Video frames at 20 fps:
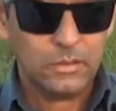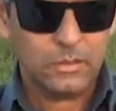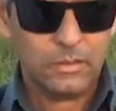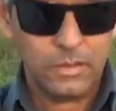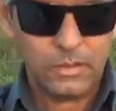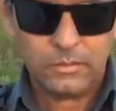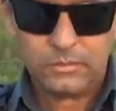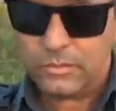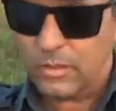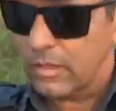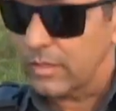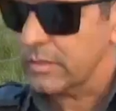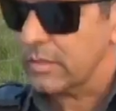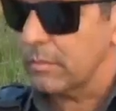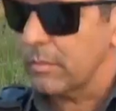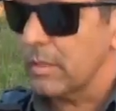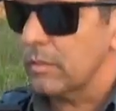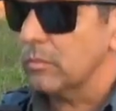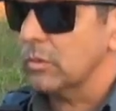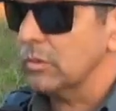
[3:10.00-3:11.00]
Né? Nós
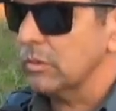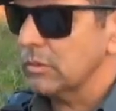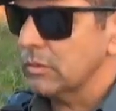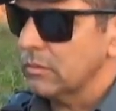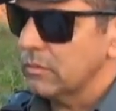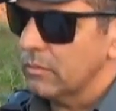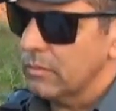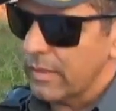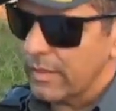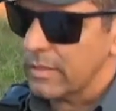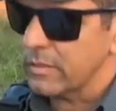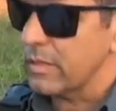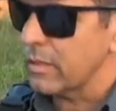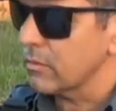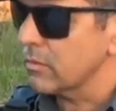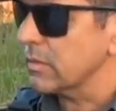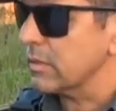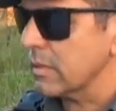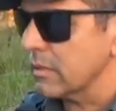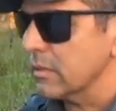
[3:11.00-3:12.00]
recebemos várias
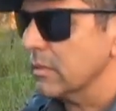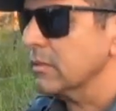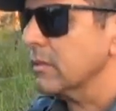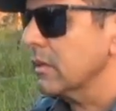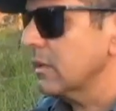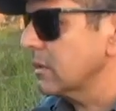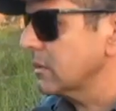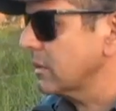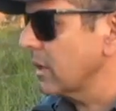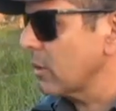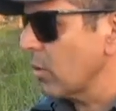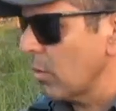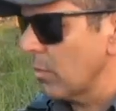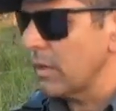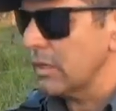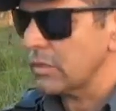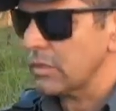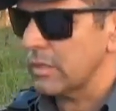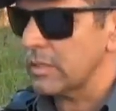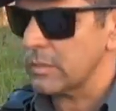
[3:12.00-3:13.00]
denúncias
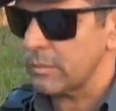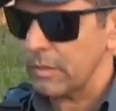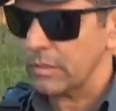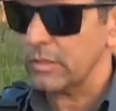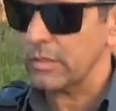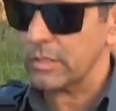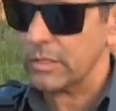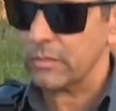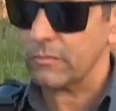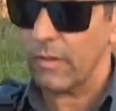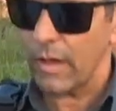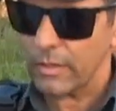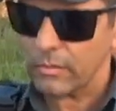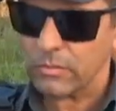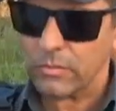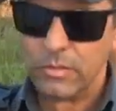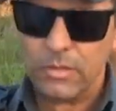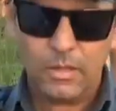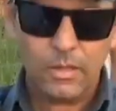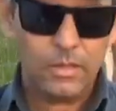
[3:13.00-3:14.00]
anteriormente a respeito desses
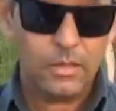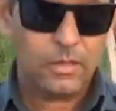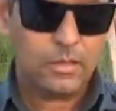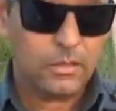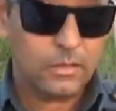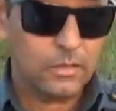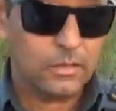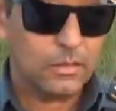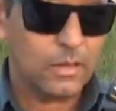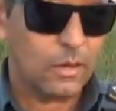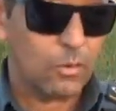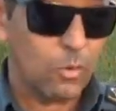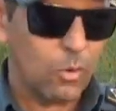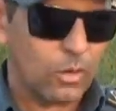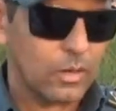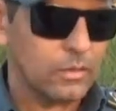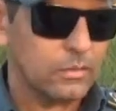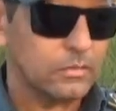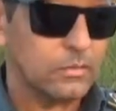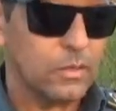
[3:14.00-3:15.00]
fatos e
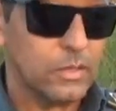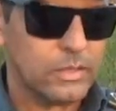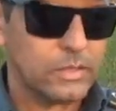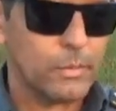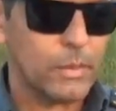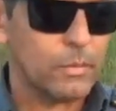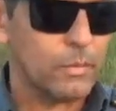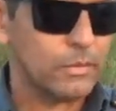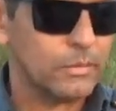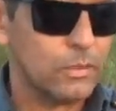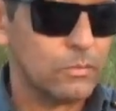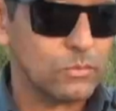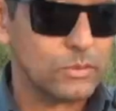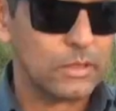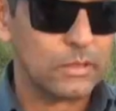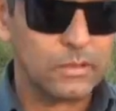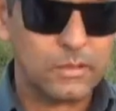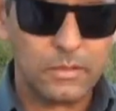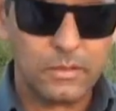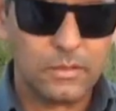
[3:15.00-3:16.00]
agora nós recebemos uma
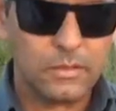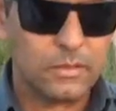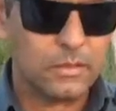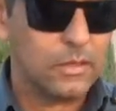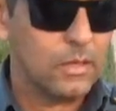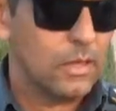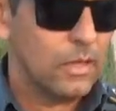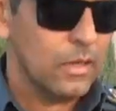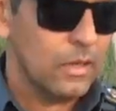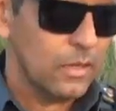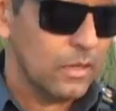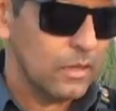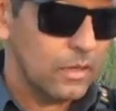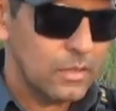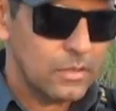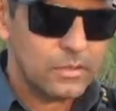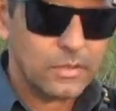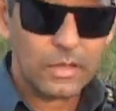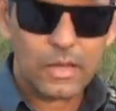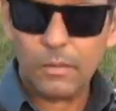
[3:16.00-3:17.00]
denúncia que
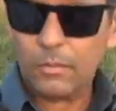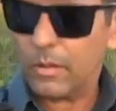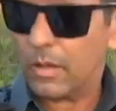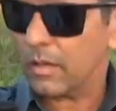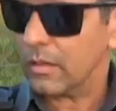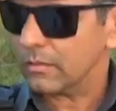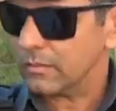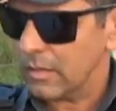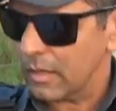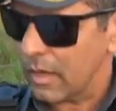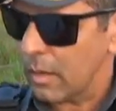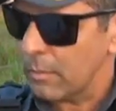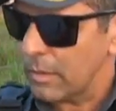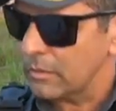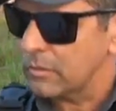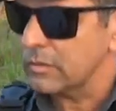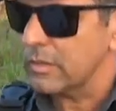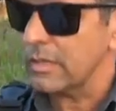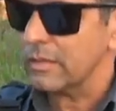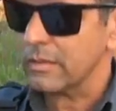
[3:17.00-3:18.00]
eles acaba, tinham
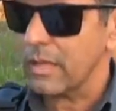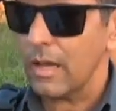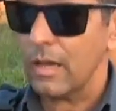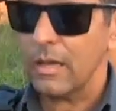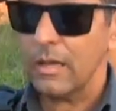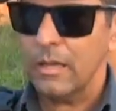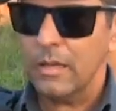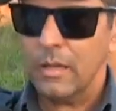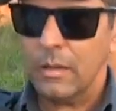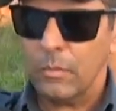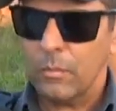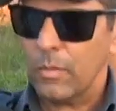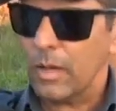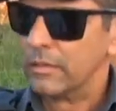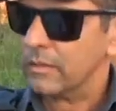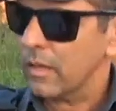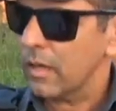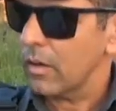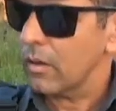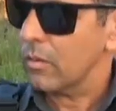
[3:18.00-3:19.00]
acabado de tentar
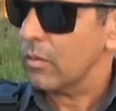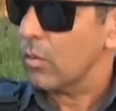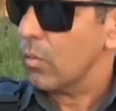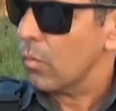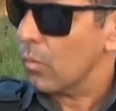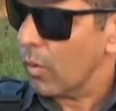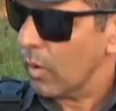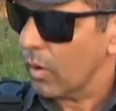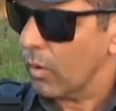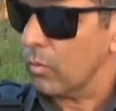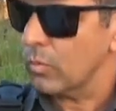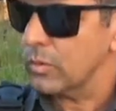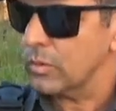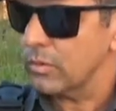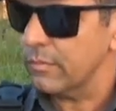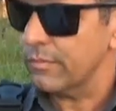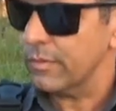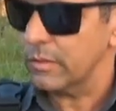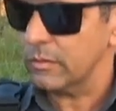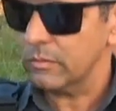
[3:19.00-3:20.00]
matar uma, um
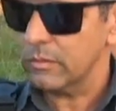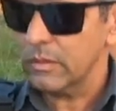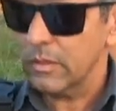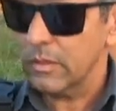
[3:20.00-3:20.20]
indivíduo.